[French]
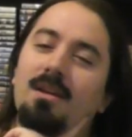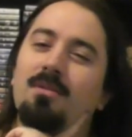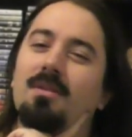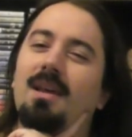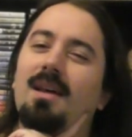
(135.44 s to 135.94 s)

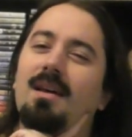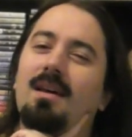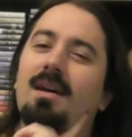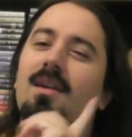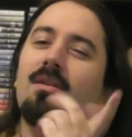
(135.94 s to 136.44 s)
Donc
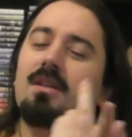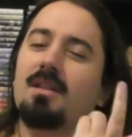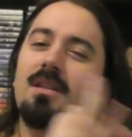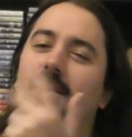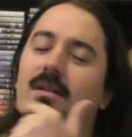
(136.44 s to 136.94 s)
euh, alors
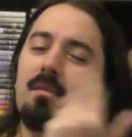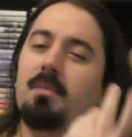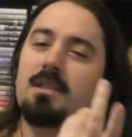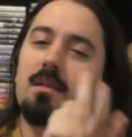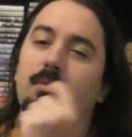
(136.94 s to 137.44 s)
qu'il
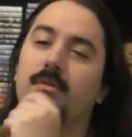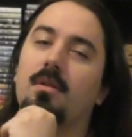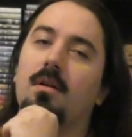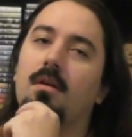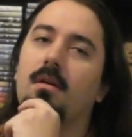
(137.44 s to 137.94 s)
passe un peu de
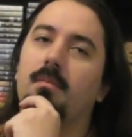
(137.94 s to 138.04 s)
temps euh,